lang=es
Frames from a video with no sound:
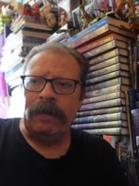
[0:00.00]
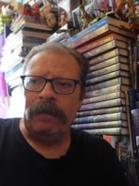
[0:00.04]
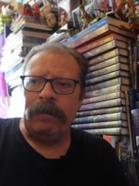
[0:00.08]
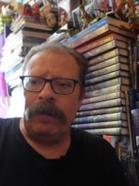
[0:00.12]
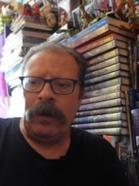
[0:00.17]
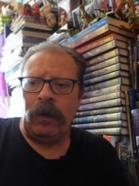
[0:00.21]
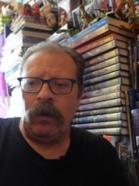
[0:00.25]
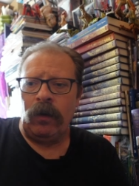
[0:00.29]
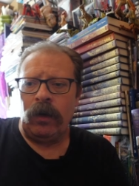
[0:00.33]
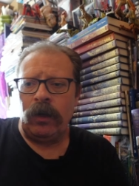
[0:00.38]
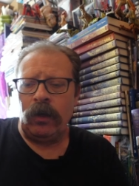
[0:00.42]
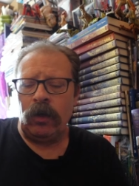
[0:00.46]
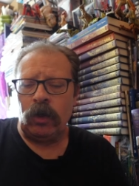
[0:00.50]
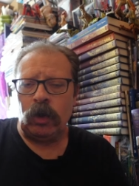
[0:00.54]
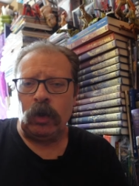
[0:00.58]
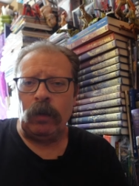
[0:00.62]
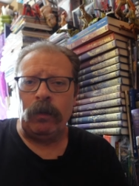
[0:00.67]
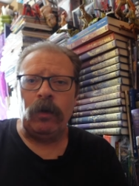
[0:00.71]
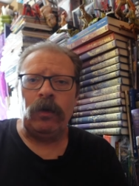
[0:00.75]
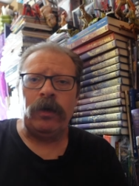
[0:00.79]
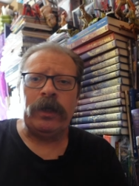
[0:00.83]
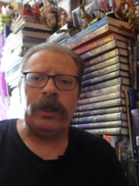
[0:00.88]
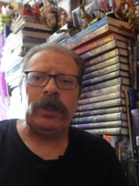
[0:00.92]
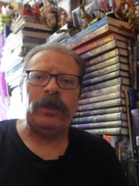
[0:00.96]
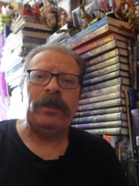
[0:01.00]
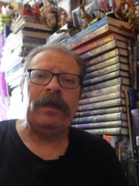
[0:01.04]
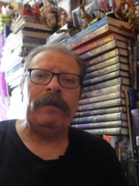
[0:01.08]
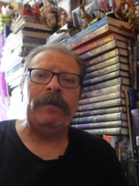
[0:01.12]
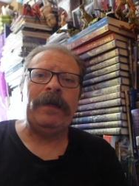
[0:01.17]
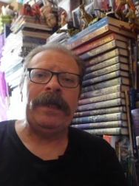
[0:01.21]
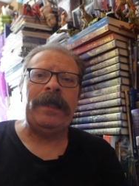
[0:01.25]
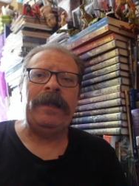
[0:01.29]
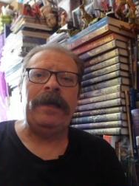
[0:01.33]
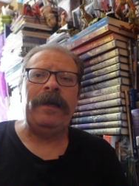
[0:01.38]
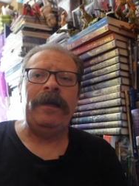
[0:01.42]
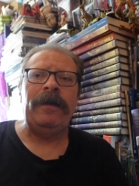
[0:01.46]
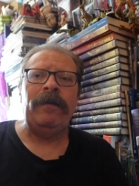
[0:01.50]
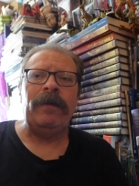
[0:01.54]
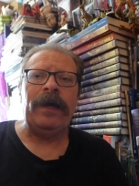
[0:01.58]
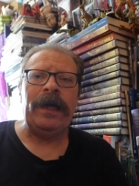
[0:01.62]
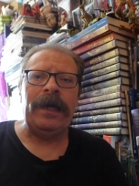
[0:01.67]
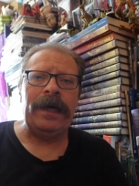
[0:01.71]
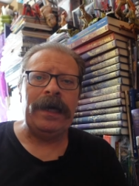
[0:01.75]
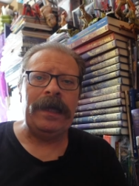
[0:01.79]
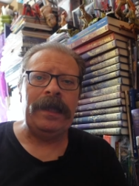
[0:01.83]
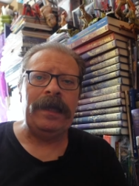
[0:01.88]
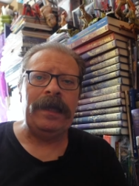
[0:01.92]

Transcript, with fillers: Pero bueno, supongo que eso también derivará